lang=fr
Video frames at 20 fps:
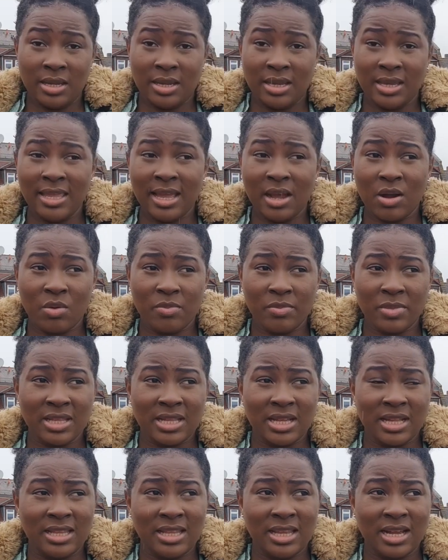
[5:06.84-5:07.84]
il y a combien
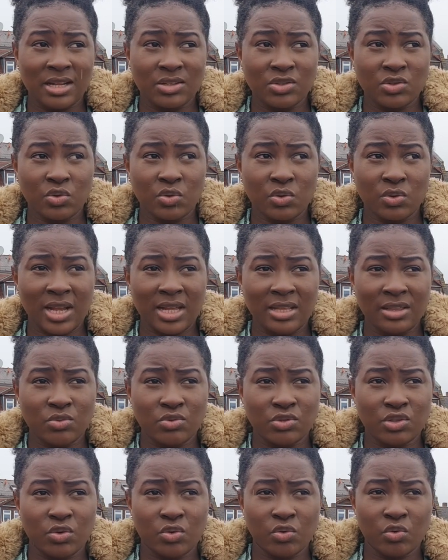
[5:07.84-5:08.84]
d'années entre l'année où
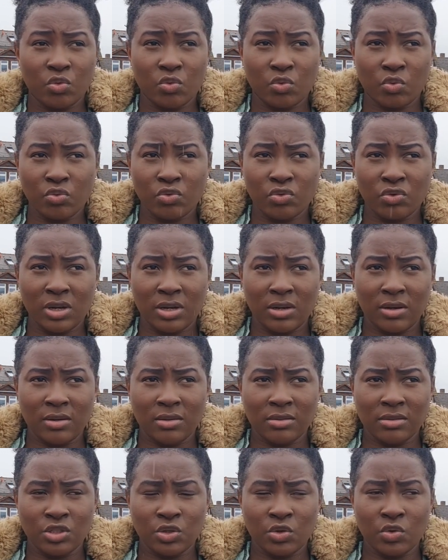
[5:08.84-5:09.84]
j'ai eu le
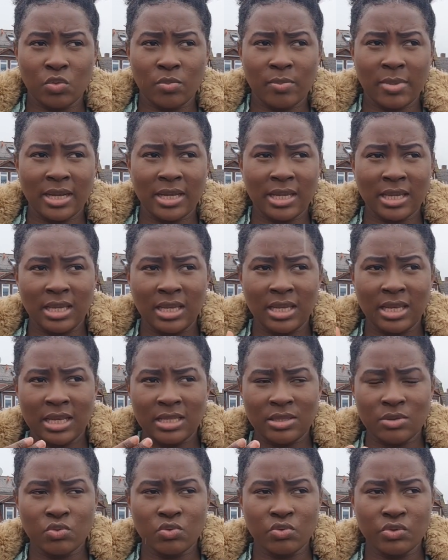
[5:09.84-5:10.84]
de le bac et
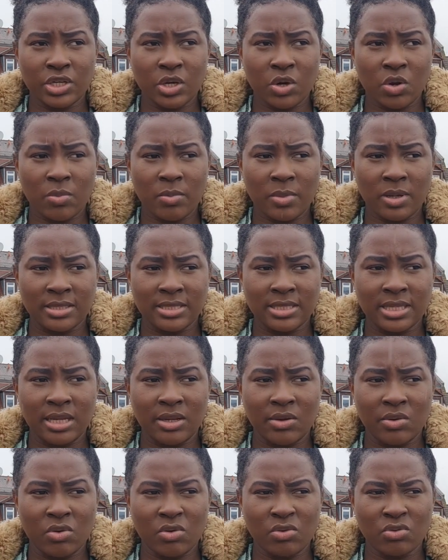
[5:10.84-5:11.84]
l'année où j'ai commencé
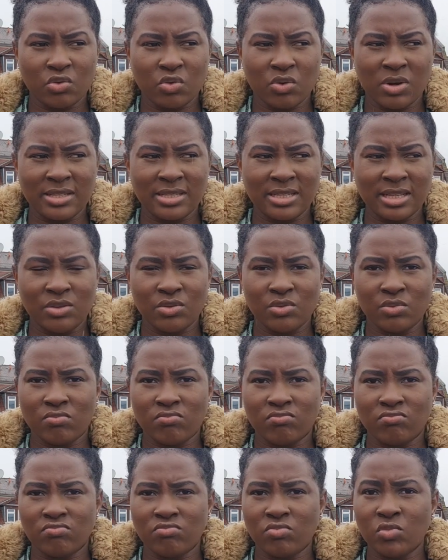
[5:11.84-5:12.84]
l'école Je crois que c'est
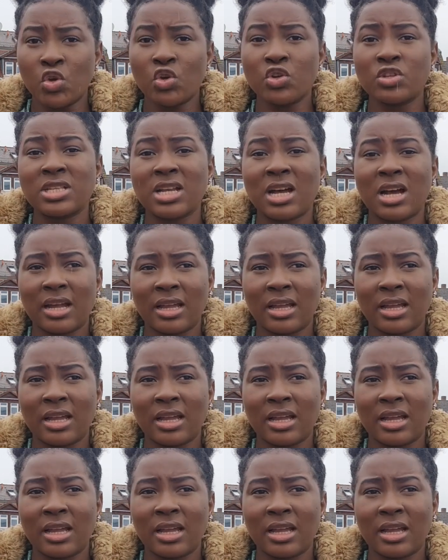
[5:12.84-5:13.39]
deux ans.